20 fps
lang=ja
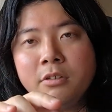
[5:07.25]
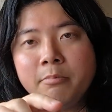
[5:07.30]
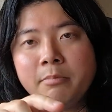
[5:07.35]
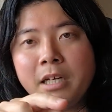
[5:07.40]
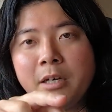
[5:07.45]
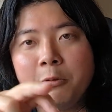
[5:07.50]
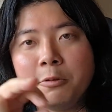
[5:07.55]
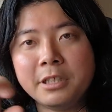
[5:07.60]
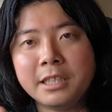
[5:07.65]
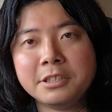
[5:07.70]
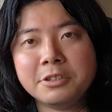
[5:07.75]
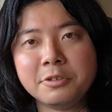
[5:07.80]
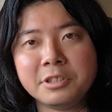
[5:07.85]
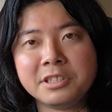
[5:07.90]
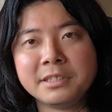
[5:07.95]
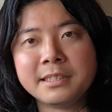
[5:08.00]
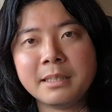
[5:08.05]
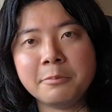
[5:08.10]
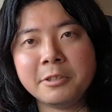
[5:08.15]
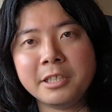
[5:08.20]
まあ、同じよう
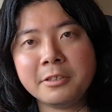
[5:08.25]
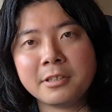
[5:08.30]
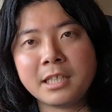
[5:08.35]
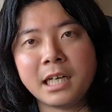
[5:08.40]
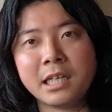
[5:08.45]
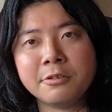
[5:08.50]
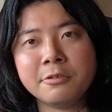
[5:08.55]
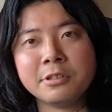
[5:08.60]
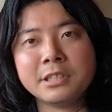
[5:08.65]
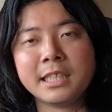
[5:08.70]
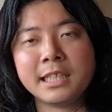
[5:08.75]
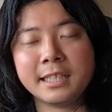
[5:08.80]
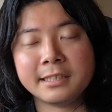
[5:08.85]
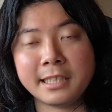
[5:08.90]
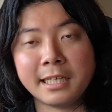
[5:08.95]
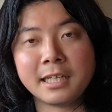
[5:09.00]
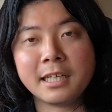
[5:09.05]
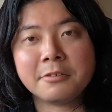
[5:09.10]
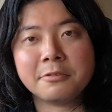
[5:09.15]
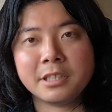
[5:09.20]
に下振れる可能性が
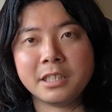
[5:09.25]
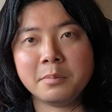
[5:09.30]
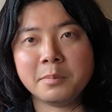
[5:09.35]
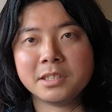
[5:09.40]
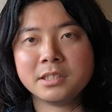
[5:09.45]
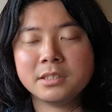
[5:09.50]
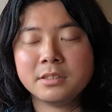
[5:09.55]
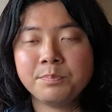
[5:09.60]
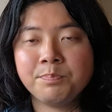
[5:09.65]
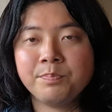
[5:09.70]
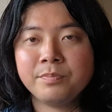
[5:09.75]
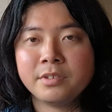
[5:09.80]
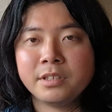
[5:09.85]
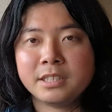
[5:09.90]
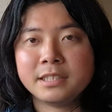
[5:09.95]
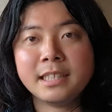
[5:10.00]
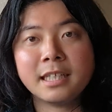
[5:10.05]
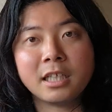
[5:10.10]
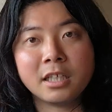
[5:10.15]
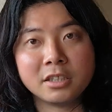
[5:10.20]
高くなります。
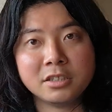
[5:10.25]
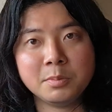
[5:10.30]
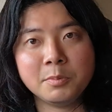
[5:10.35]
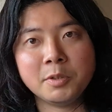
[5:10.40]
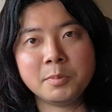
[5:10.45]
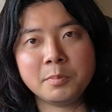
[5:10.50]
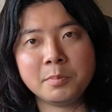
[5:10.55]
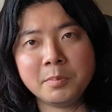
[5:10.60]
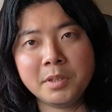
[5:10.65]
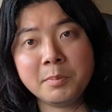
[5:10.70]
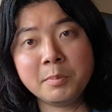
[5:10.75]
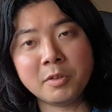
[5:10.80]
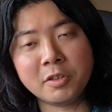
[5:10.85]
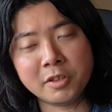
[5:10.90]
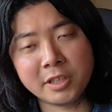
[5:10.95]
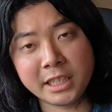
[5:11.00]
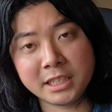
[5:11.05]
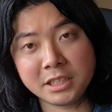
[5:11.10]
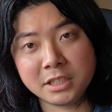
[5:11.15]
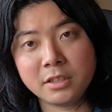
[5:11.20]
3ヶ月目
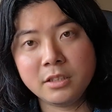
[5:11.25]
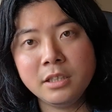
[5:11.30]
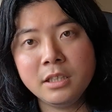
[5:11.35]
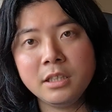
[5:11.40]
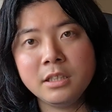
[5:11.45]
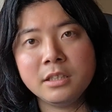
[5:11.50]
も同じ。